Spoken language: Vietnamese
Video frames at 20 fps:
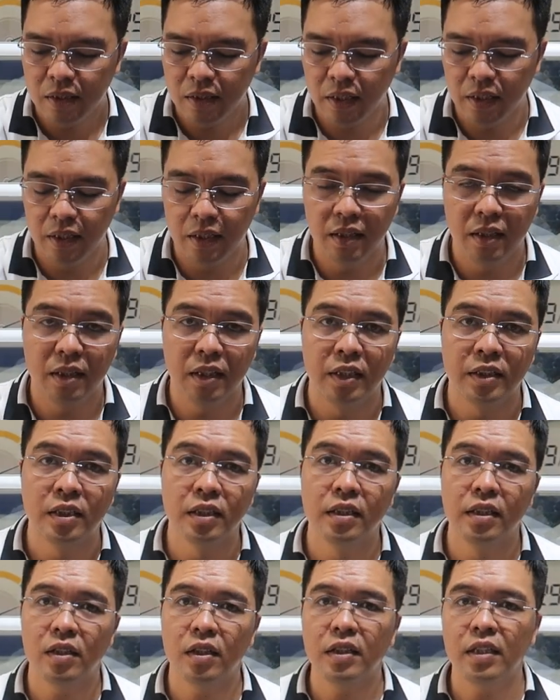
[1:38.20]
tại vì ngày
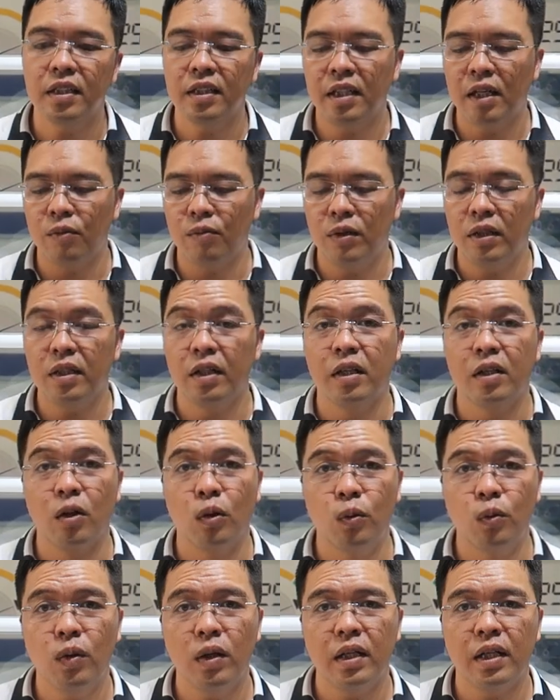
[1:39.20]
xưa có những dòng đời
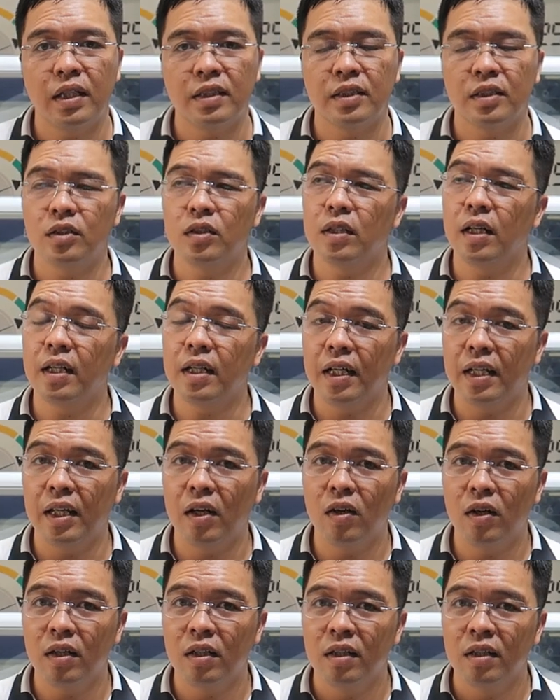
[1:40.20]
cũ là sản xuất ở Đài
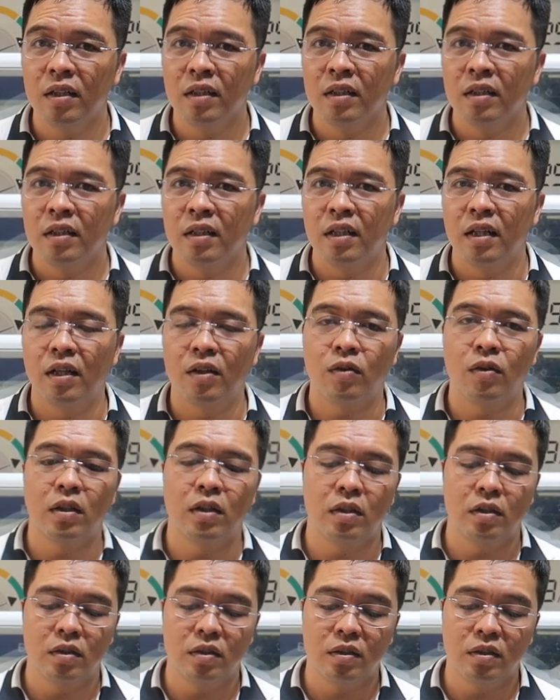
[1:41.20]
Loan à,
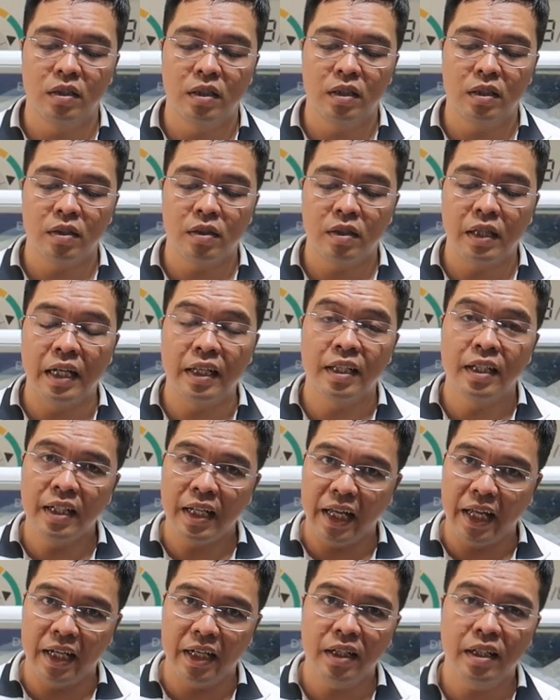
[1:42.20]
còn à, hai chính
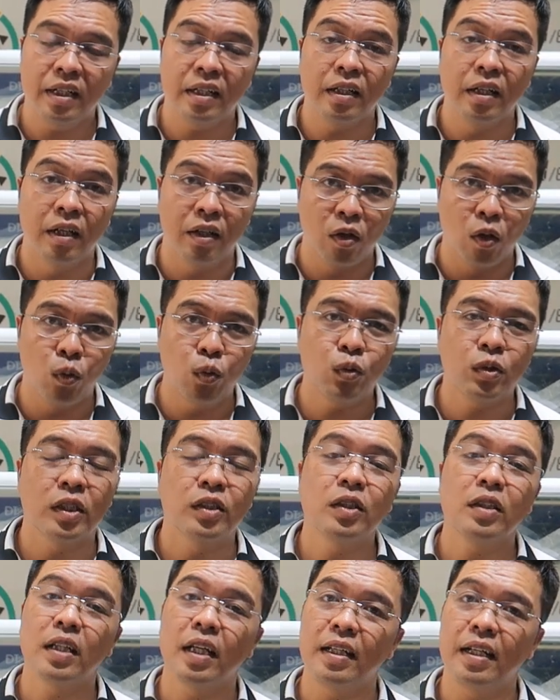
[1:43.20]
hãng đời cũ
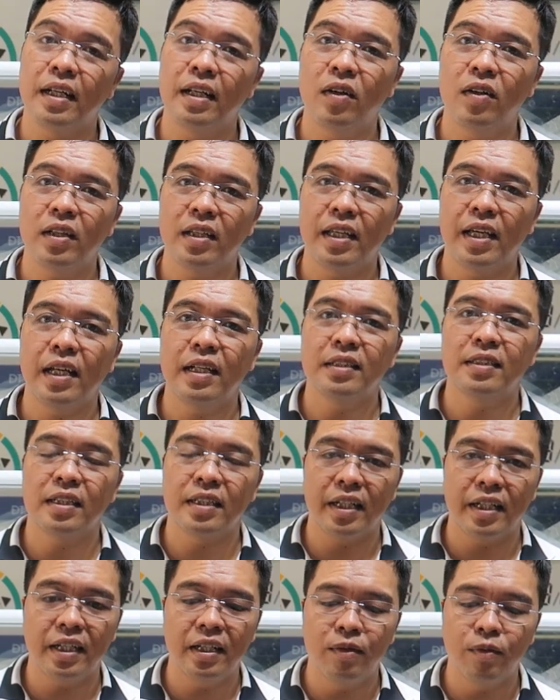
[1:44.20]
sản xuất tại Đài Loan giá nó
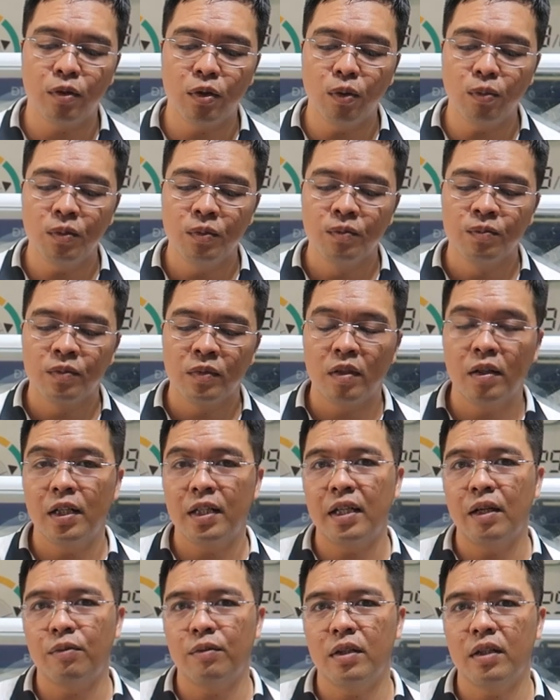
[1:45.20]
sẽ rẻ hơn một chút nhưng mà
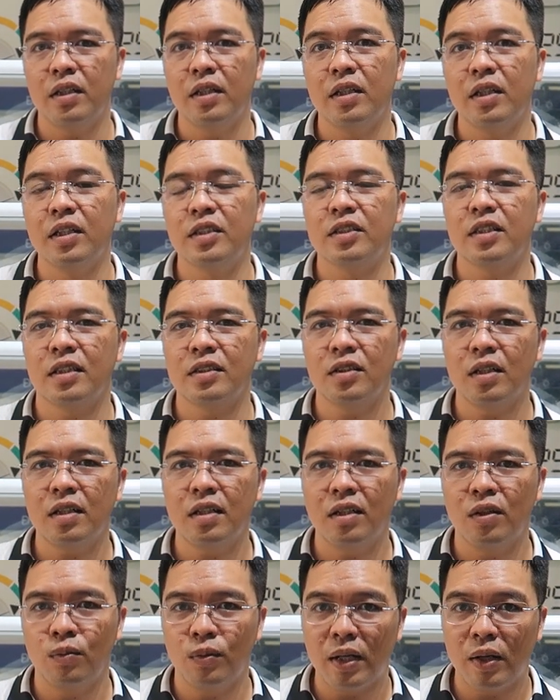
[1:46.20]
dòng đó thì mình sản xuất
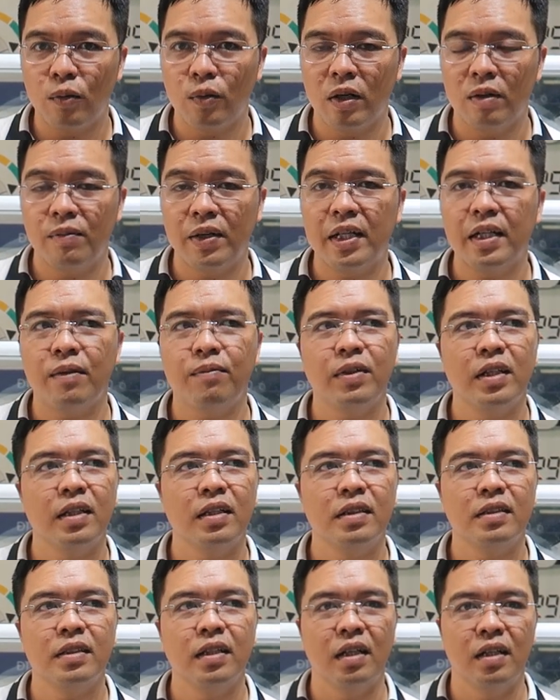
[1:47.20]
cũng lâu rồi mấy năm rồi
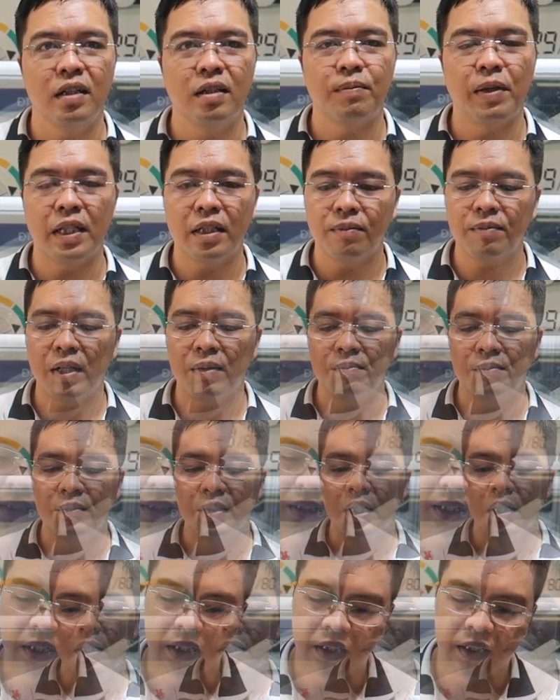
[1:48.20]
trên 7 8 năm
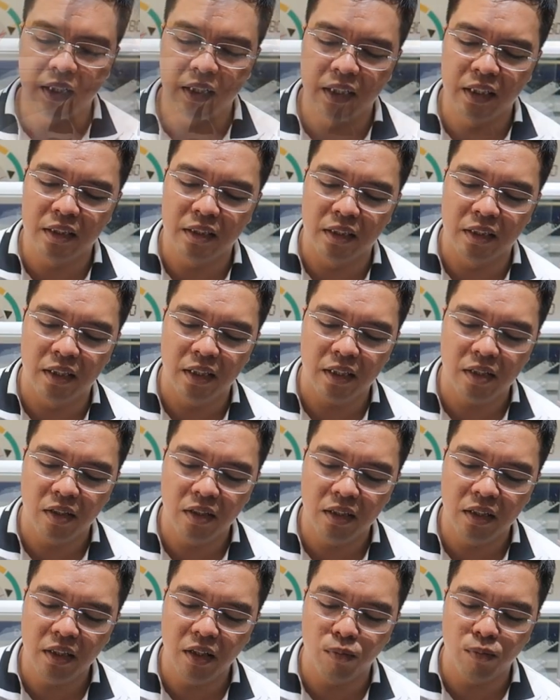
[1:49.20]
tại vì trên thị trường có
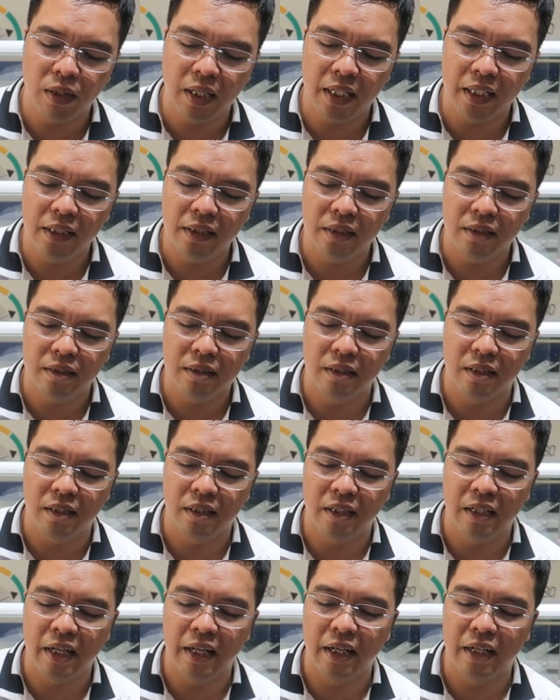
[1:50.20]
những dòng máy
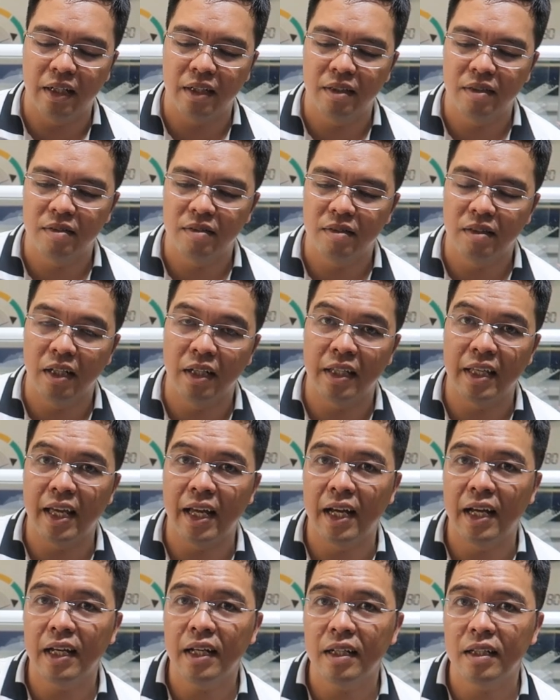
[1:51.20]
à, hàng hàng
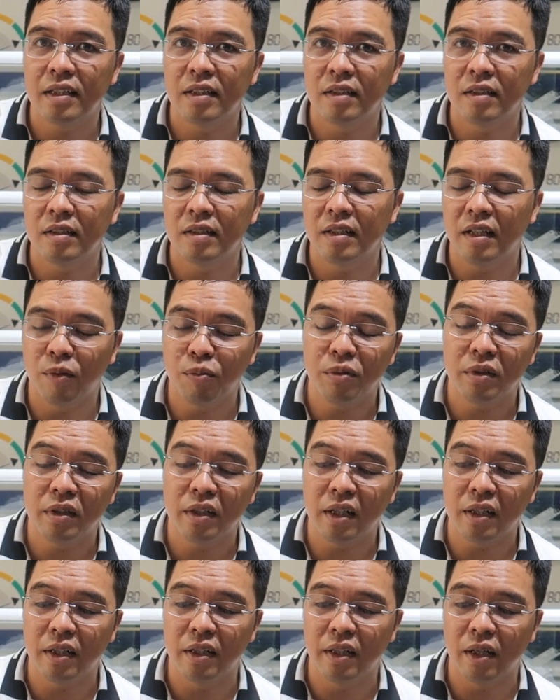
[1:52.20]
giả ờ, giống
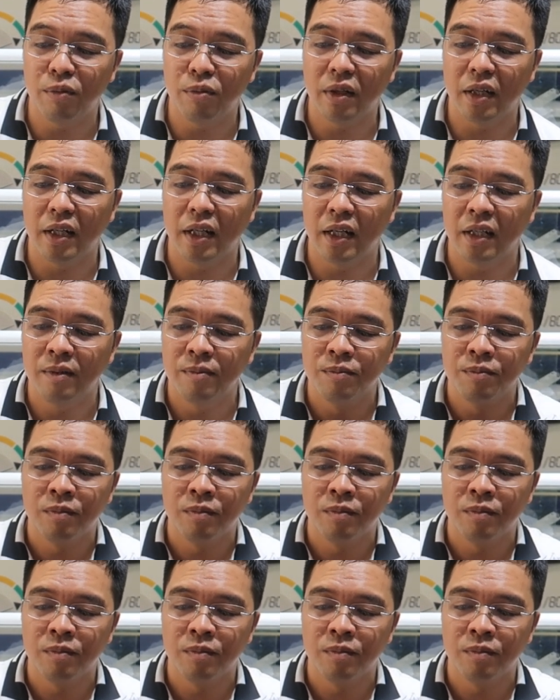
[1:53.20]
rất là giống vậy nè